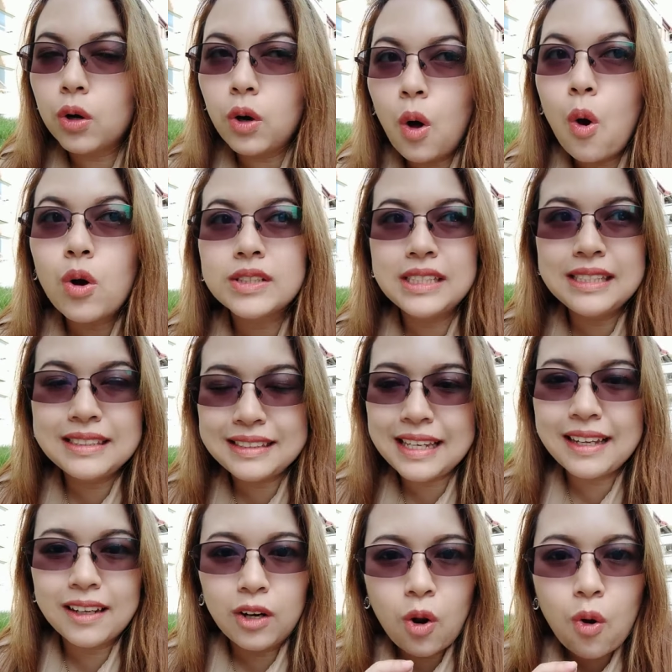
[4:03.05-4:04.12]
โลกจริ
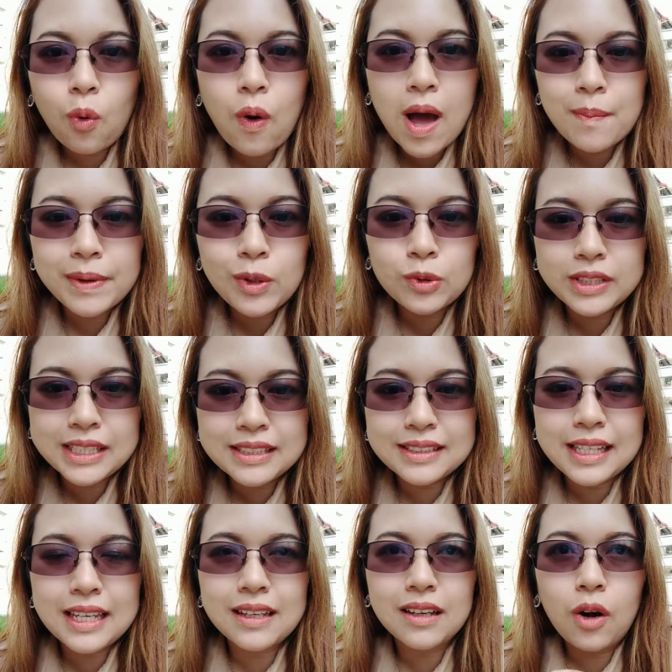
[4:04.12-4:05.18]
ง ๆ โลกความเป็นอยู่จ
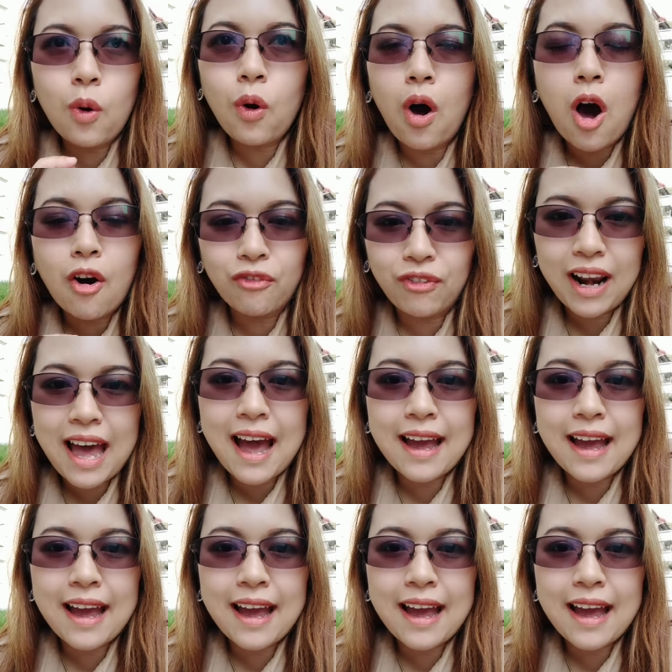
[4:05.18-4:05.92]
ริง ๆ โลกออฟไล